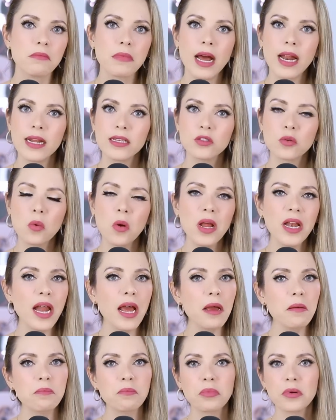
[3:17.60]
a la escuela,
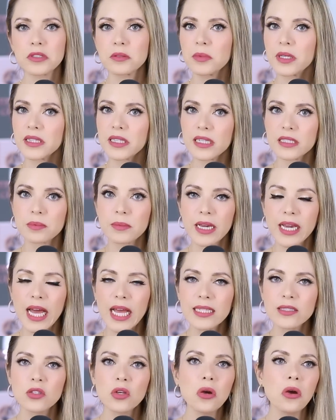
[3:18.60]
pues mientras me
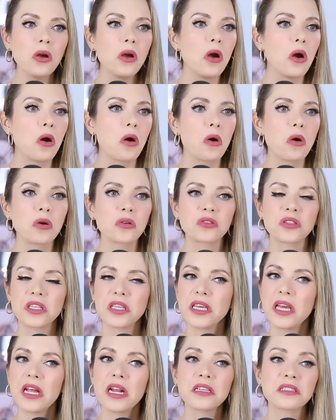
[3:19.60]
caso, o si
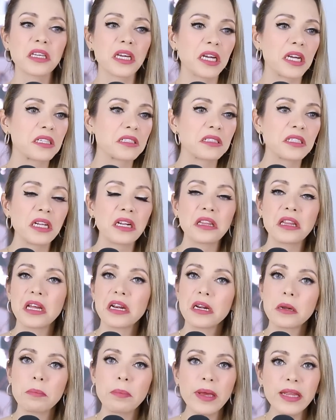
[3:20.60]
quieres ejercer de
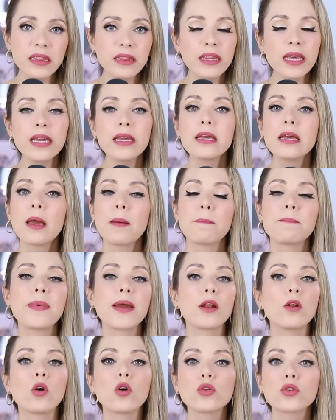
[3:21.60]
repente,
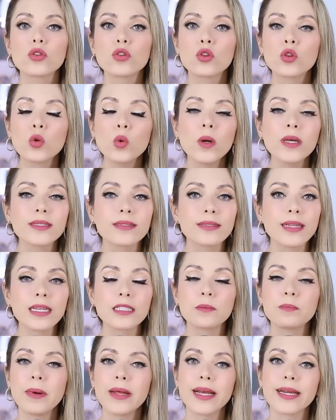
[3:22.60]
pero tú
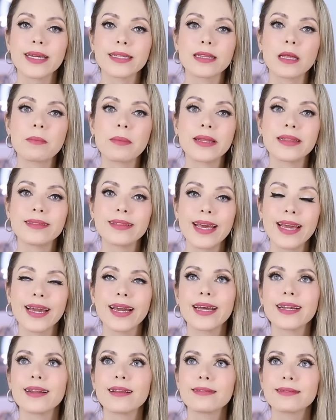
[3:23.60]
estás para que te
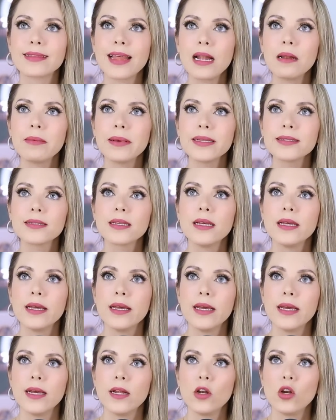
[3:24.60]
mantengan. Tal vez
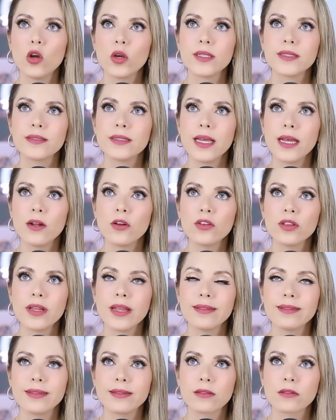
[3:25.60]
lo
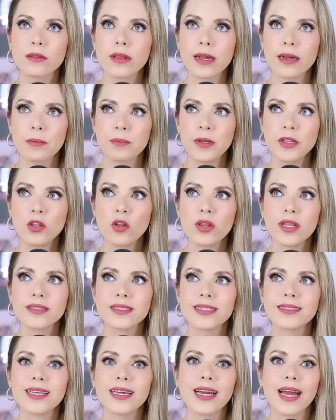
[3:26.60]
hicieron te repito,
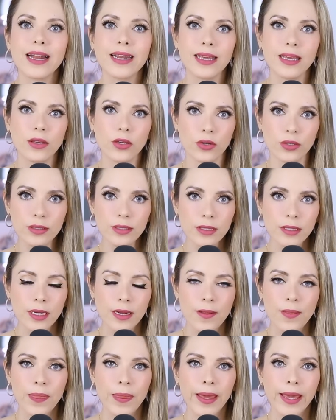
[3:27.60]
desde ese cariño
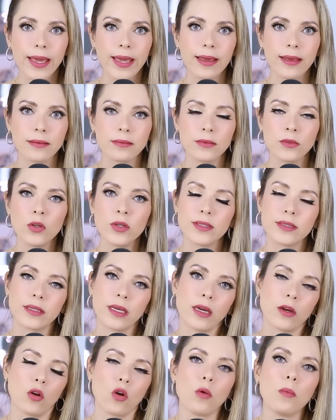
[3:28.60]
de, no, es
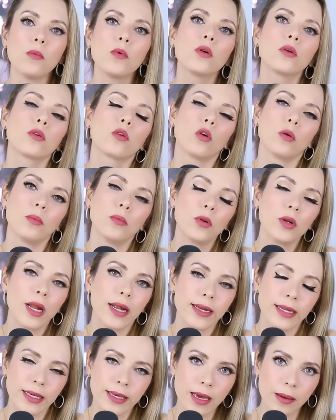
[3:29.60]
que cómo, cómo
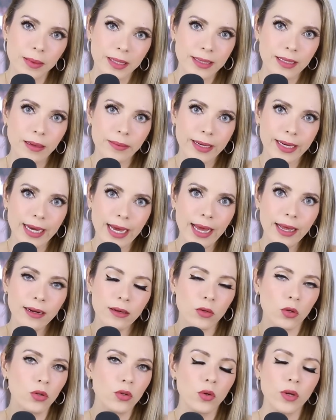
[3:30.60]
la niña va a trabajar,
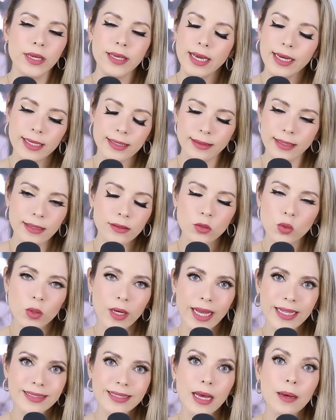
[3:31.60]
¿no? No, ella que esté en su
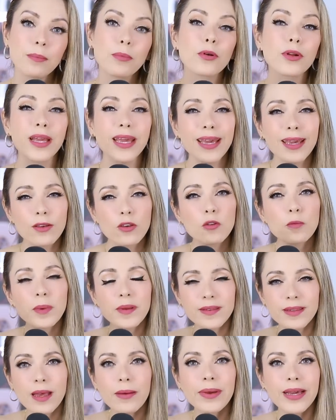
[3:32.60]
casa, porque ellos
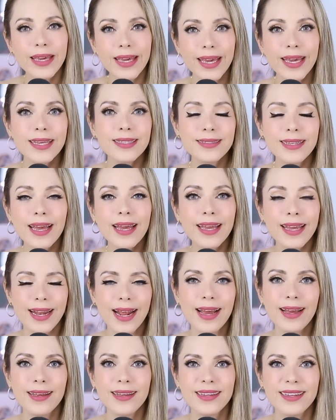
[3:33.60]
pensaban que esa
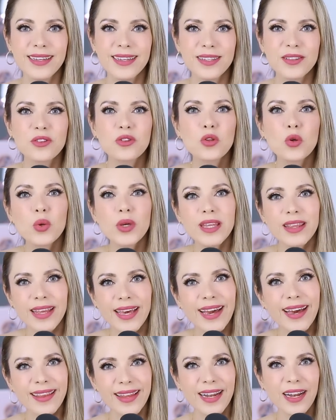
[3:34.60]
era tu
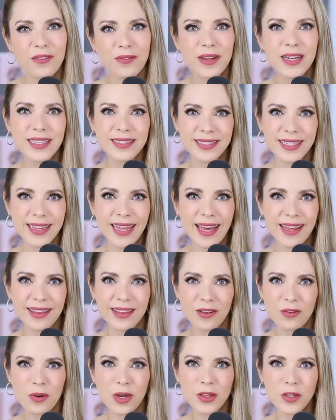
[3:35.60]
idea de la felicidad,
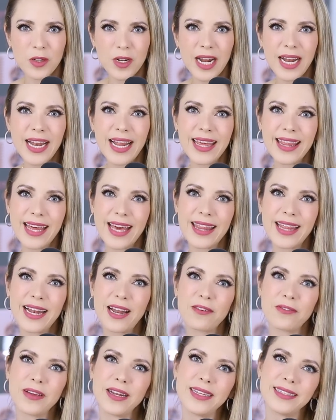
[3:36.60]
cuando era la idea de
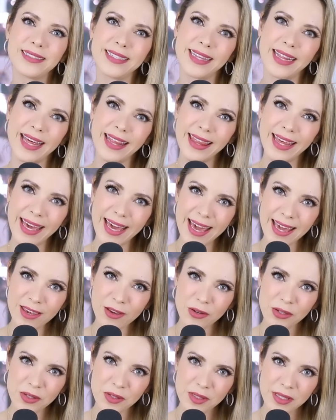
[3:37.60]
la felicidad de
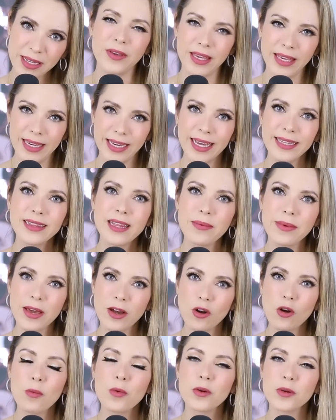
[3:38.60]
ellos. Fíjate
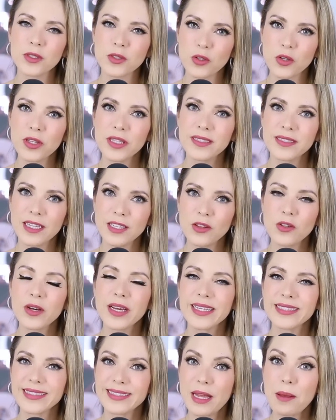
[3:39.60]
bien cómo no estoy diciendo
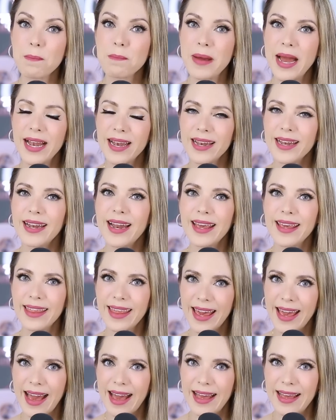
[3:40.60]
que esté mal la
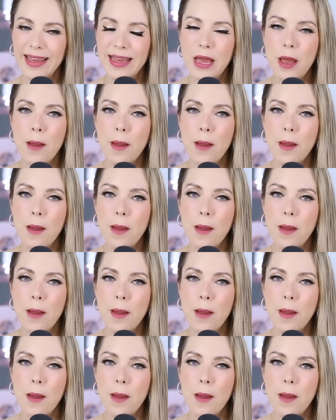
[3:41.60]
idea,